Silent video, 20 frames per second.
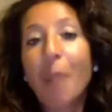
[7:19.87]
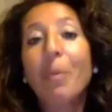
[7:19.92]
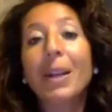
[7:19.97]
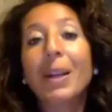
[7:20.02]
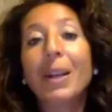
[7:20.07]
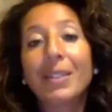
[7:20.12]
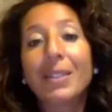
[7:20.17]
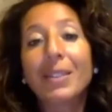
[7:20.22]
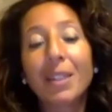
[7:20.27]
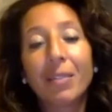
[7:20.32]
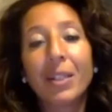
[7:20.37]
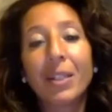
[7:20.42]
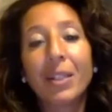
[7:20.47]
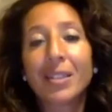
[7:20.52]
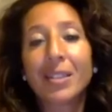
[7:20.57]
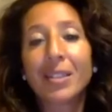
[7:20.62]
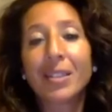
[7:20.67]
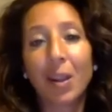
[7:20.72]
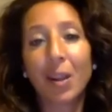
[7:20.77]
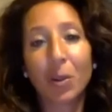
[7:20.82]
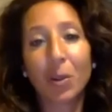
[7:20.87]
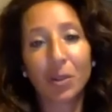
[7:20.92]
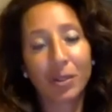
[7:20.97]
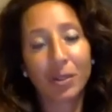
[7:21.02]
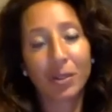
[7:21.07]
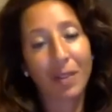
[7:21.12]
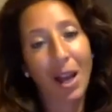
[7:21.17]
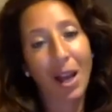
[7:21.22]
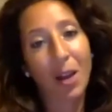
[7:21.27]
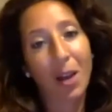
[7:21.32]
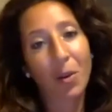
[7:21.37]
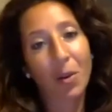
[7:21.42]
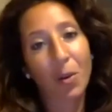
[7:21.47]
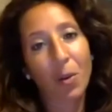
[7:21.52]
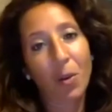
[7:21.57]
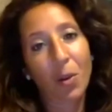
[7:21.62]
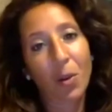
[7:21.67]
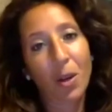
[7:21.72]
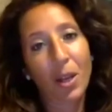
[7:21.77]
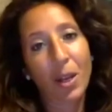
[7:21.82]
per attraversare
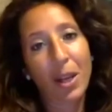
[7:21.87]
l'ostacolo,